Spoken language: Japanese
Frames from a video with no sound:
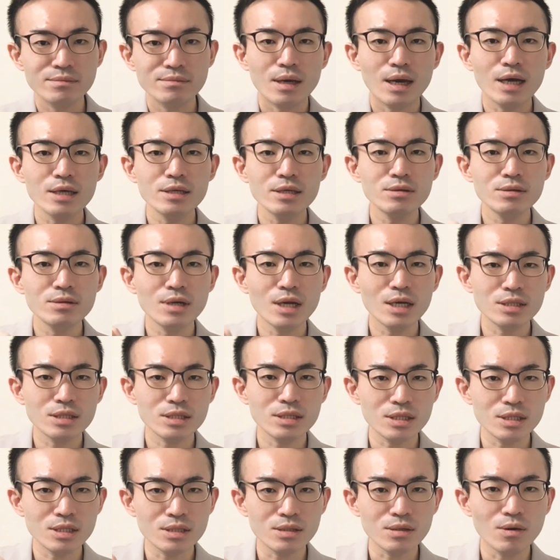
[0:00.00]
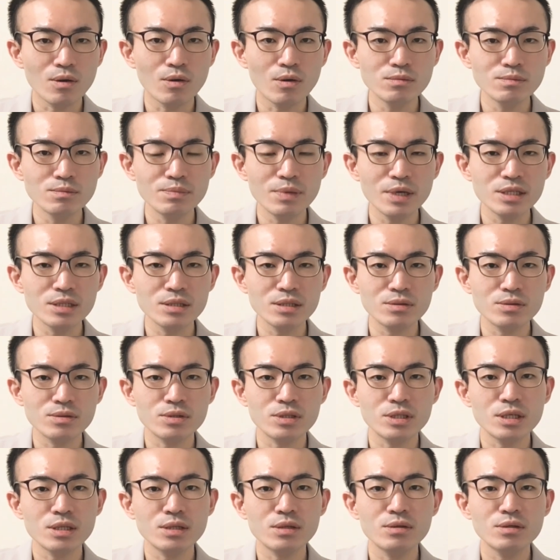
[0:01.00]
概要欄にホームページを
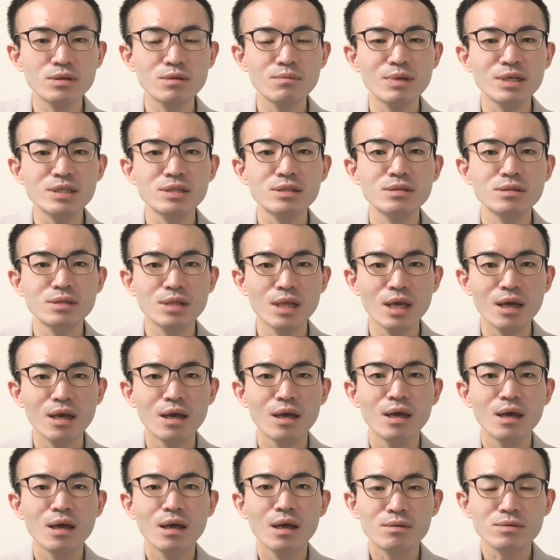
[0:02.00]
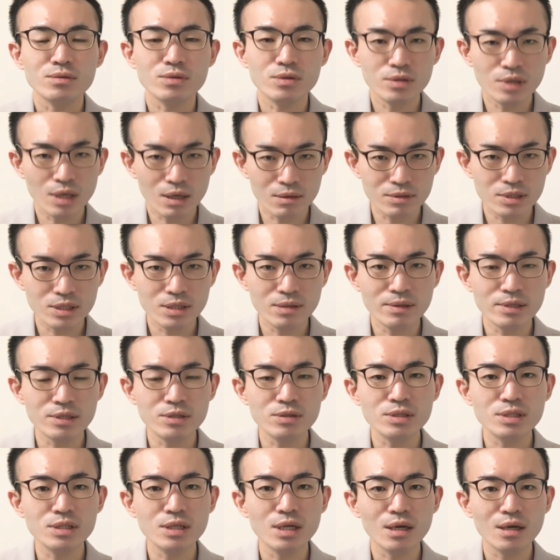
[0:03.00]
載せておりますので、お問い合わせは
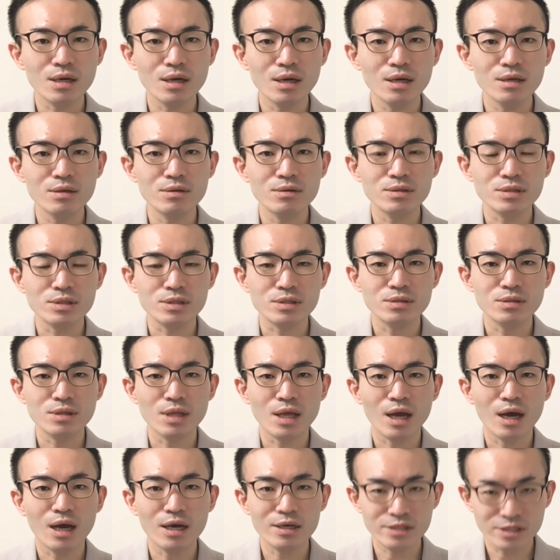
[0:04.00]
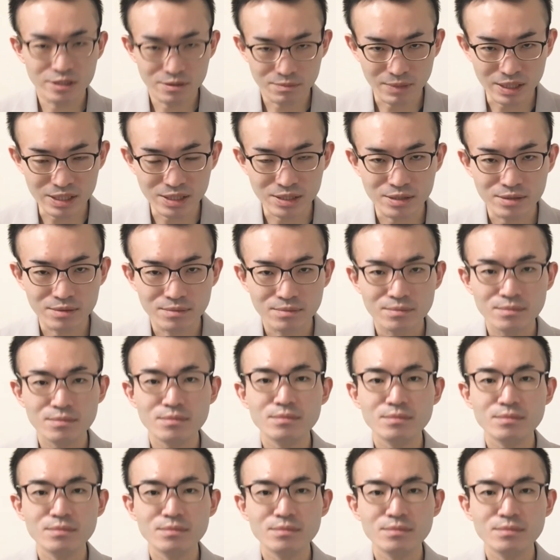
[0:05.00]
そちらからよろしくお願いします。